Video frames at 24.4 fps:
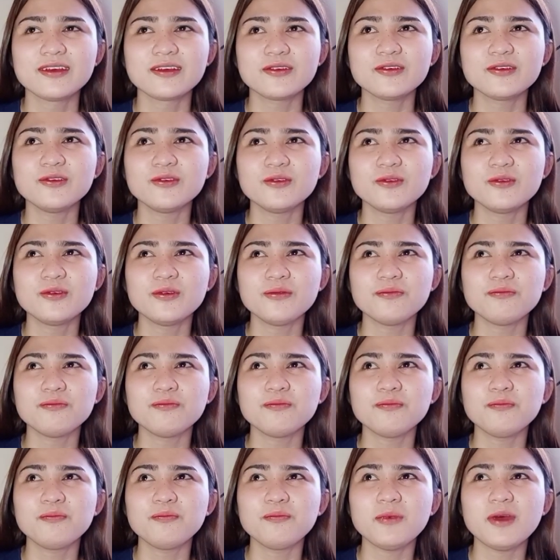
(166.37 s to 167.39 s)
kung
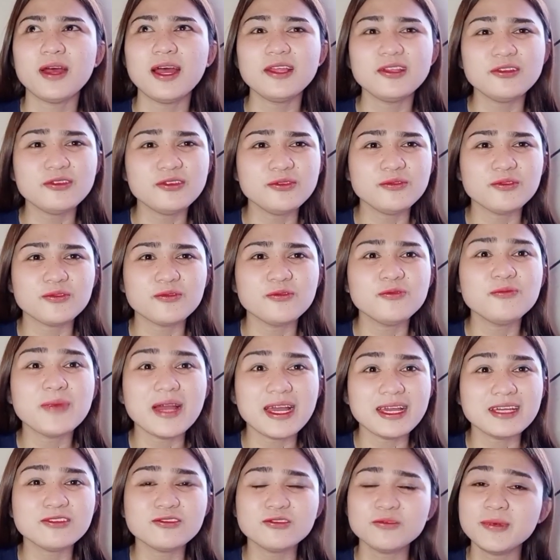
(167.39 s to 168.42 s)
ano yung, kung
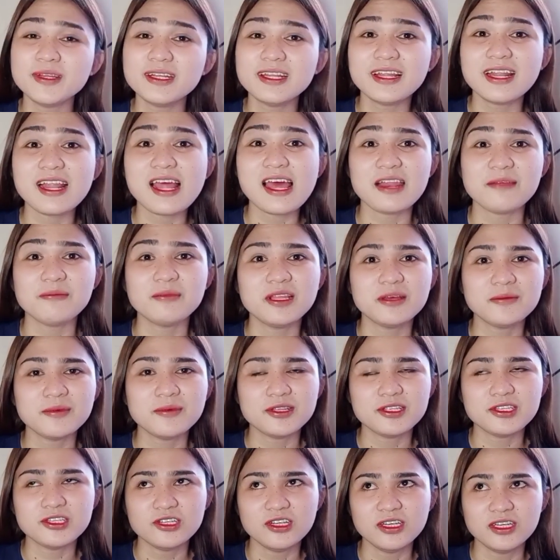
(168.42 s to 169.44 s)
bakit ko ba
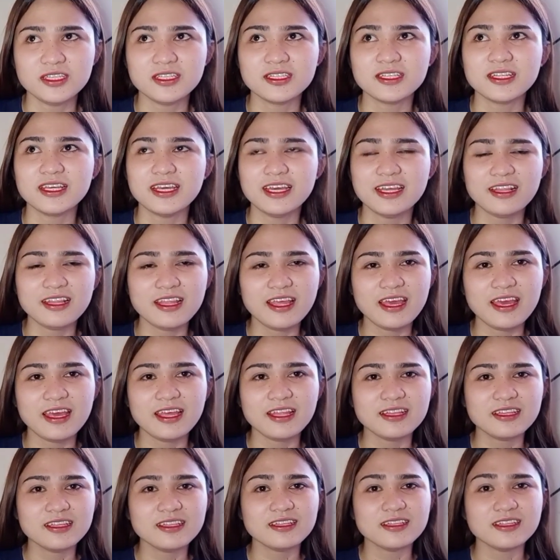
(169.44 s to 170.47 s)
nararamdaman yun. And
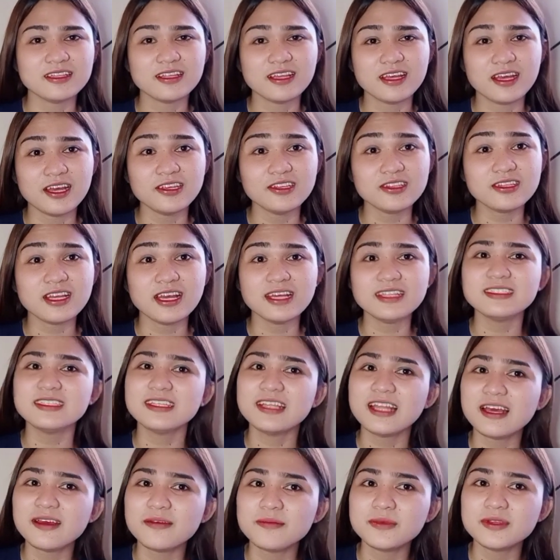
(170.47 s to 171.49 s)
then, ayun nga,
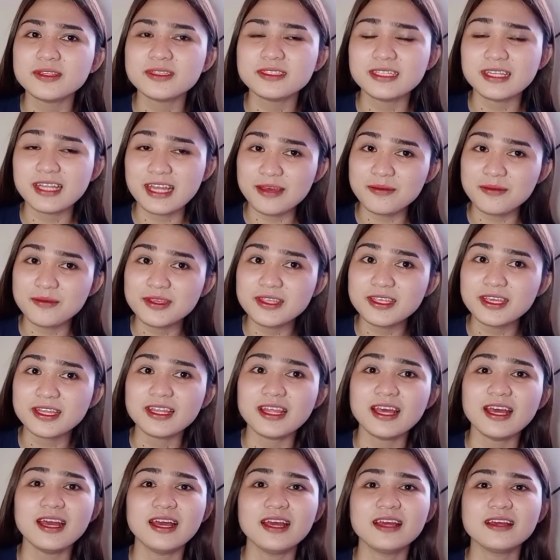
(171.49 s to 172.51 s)
sinabi, sinabi niya na